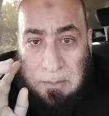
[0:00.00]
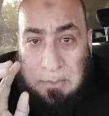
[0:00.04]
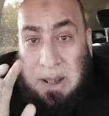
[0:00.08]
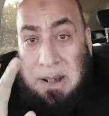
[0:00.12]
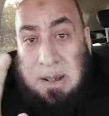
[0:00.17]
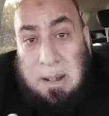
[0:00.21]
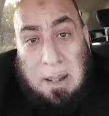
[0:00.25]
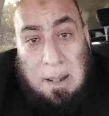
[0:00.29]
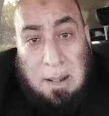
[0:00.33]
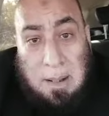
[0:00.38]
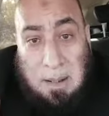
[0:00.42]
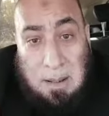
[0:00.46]

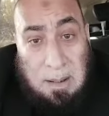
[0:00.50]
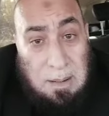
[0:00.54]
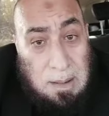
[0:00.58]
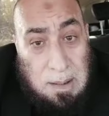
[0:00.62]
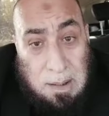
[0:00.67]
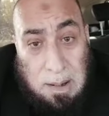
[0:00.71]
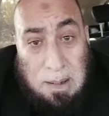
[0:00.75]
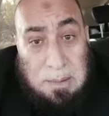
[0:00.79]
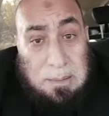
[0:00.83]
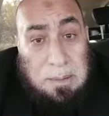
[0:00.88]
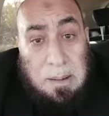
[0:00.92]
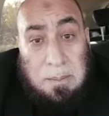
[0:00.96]
فأنا
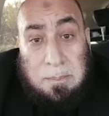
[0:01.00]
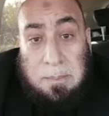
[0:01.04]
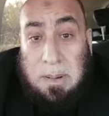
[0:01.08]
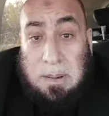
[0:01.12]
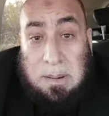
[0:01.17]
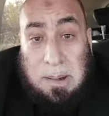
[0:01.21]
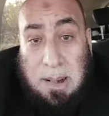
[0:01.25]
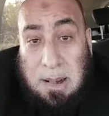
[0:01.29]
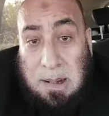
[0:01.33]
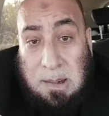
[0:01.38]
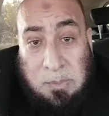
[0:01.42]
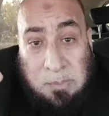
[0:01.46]
قرأت
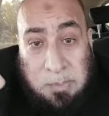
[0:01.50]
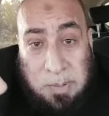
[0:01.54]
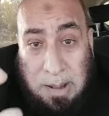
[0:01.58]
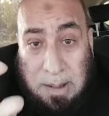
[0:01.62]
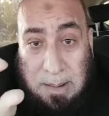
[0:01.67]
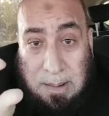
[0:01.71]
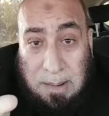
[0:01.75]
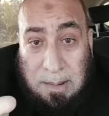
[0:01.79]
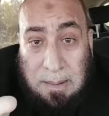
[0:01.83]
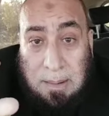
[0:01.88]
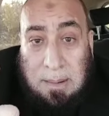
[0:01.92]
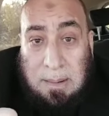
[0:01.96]
المقال
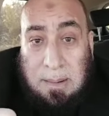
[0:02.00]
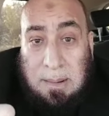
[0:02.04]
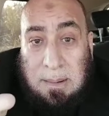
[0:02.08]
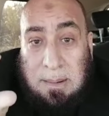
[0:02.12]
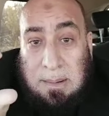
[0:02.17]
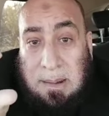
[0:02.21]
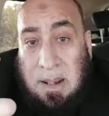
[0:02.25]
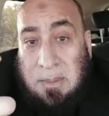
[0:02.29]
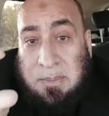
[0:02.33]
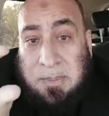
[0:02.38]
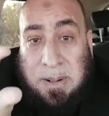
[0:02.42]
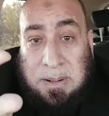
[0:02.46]

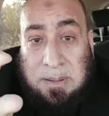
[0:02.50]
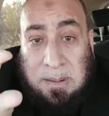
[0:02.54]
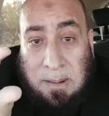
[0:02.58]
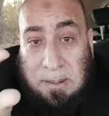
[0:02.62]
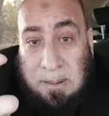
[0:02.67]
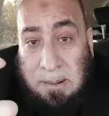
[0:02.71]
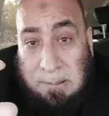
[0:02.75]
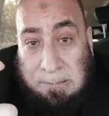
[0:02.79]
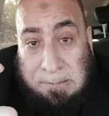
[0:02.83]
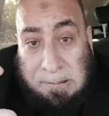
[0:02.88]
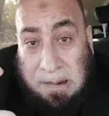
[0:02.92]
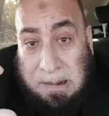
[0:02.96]
فلفت
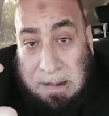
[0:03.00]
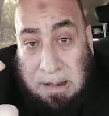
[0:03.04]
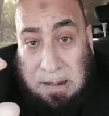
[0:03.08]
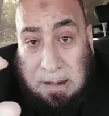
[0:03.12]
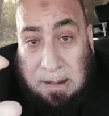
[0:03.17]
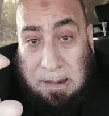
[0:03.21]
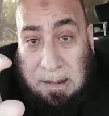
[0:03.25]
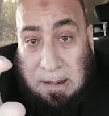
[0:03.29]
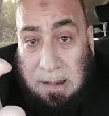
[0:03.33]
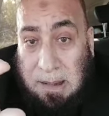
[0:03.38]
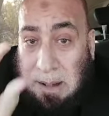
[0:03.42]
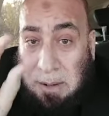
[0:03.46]

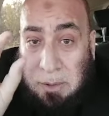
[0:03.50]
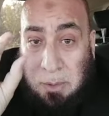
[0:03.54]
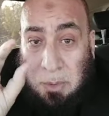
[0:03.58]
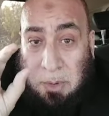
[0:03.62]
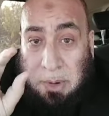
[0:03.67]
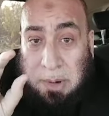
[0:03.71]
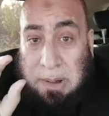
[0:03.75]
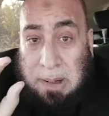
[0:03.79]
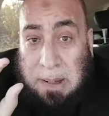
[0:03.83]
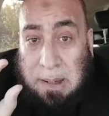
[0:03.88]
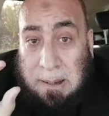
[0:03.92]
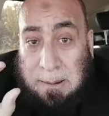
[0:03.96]
نظري
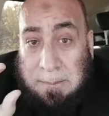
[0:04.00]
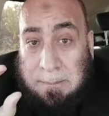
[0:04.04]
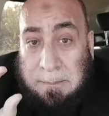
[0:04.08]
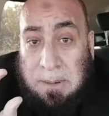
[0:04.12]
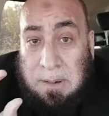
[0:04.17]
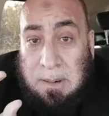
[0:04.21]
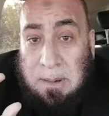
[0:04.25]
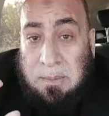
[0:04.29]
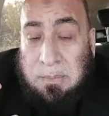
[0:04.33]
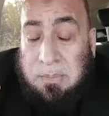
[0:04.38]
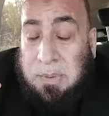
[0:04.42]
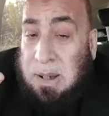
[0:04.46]
الرؤية
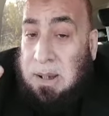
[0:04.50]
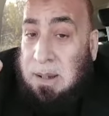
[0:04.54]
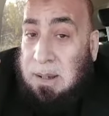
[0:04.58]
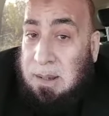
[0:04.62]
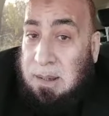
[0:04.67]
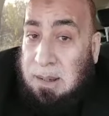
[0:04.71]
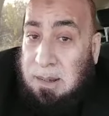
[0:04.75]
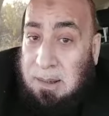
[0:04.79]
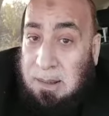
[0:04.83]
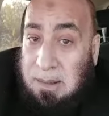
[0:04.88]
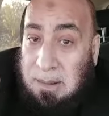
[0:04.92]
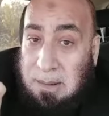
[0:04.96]

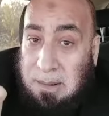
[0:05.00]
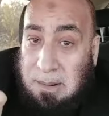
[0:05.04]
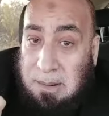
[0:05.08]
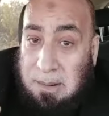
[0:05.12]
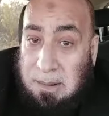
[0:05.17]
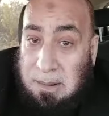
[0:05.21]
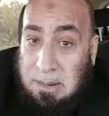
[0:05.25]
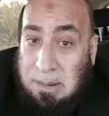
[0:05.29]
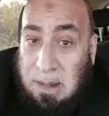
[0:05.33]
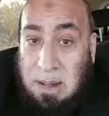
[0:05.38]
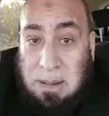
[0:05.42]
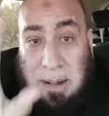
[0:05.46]

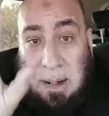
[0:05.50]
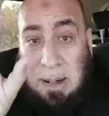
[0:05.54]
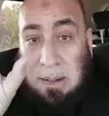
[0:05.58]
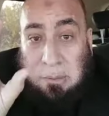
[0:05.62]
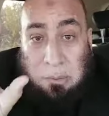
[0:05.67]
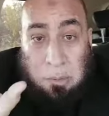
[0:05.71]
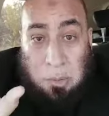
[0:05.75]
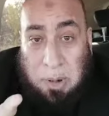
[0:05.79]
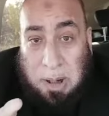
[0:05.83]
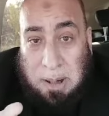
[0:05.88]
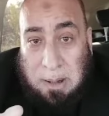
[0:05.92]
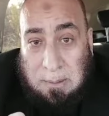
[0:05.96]

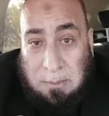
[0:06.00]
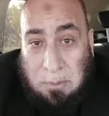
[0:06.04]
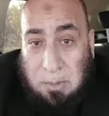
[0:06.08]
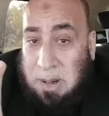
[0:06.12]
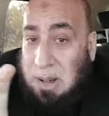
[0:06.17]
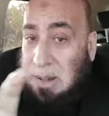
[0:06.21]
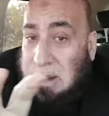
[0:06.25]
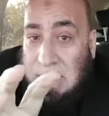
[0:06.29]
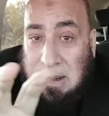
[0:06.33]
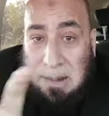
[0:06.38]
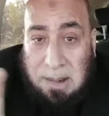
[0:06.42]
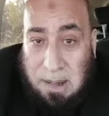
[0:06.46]
فنقلتها
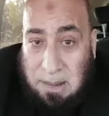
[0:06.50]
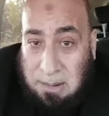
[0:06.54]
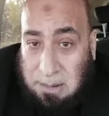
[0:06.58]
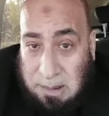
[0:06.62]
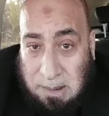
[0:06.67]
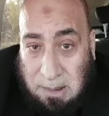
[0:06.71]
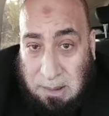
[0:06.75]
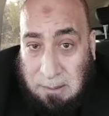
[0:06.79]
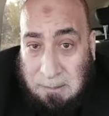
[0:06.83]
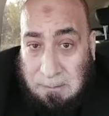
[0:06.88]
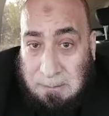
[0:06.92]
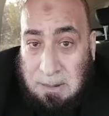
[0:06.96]
وأنا
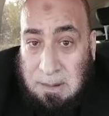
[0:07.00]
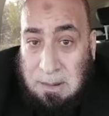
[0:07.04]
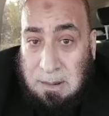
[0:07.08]
ناقل